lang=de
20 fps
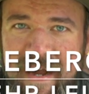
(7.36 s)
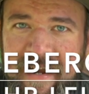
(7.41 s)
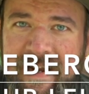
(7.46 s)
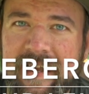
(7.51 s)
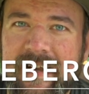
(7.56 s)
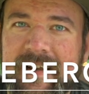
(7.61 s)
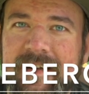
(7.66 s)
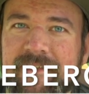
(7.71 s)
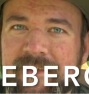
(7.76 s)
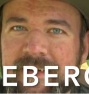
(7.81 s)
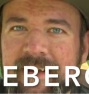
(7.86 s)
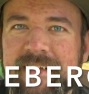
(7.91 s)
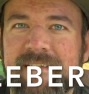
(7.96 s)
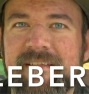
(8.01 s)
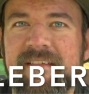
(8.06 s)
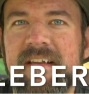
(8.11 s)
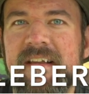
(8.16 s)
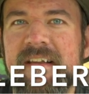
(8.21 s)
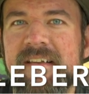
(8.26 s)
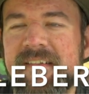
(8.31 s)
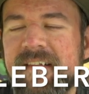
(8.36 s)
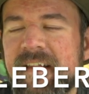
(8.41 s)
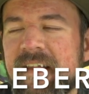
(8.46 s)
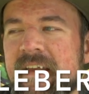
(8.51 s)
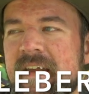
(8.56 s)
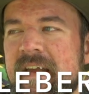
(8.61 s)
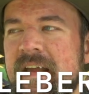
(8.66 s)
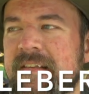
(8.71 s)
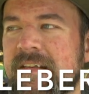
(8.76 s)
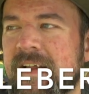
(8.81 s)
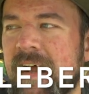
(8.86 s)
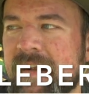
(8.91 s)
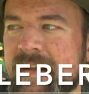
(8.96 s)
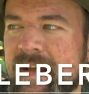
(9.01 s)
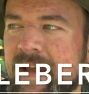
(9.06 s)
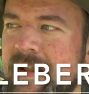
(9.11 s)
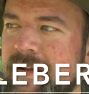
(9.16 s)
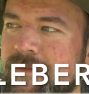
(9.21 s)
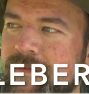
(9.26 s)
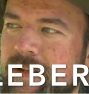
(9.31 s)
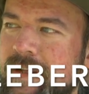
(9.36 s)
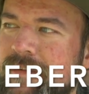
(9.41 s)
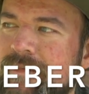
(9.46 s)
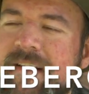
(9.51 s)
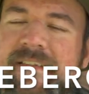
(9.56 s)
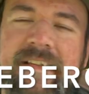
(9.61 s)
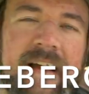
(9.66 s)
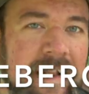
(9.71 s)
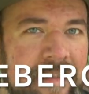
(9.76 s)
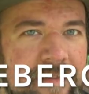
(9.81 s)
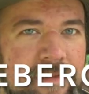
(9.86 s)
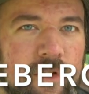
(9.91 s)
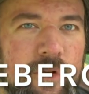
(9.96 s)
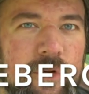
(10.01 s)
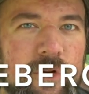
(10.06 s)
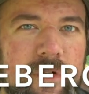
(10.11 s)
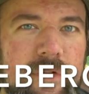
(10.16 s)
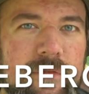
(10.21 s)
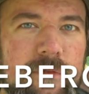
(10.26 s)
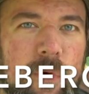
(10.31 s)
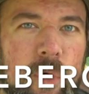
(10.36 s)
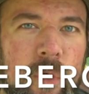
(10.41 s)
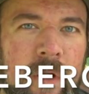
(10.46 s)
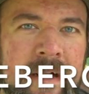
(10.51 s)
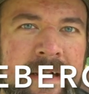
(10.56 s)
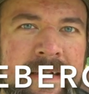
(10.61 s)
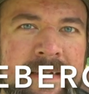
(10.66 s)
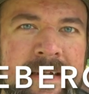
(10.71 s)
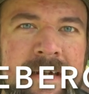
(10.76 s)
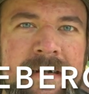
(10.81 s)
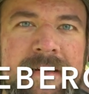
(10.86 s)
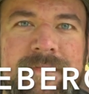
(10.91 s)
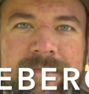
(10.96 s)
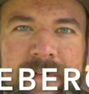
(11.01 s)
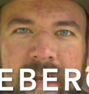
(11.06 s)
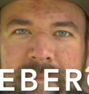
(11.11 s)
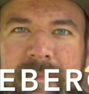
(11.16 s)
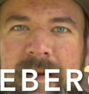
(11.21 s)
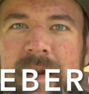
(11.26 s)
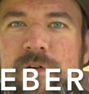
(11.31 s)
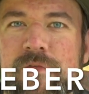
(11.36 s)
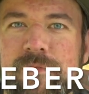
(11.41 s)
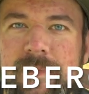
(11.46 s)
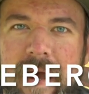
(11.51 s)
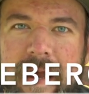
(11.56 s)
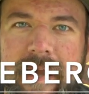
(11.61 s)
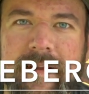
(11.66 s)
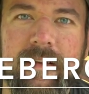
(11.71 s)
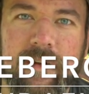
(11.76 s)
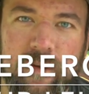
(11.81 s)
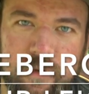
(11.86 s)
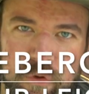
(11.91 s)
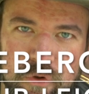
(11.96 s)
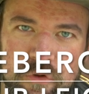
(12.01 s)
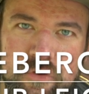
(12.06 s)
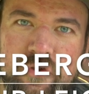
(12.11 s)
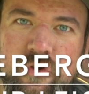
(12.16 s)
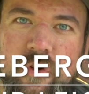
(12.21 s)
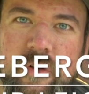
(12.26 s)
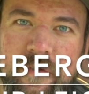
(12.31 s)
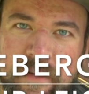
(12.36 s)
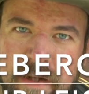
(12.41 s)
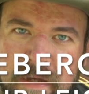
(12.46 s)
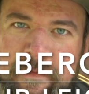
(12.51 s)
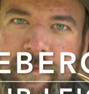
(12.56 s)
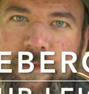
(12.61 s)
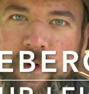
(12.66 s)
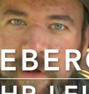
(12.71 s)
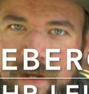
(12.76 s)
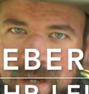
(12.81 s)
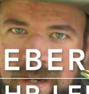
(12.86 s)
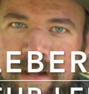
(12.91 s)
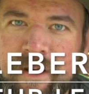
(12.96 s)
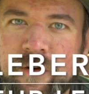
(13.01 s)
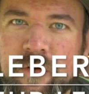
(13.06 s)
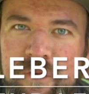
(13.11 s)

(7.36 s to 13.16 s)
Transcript: Acker gewesen ist, dann hat er entweder was anzünden wollen, weil man auf dem eigenen Grundstück, ne, Feuerle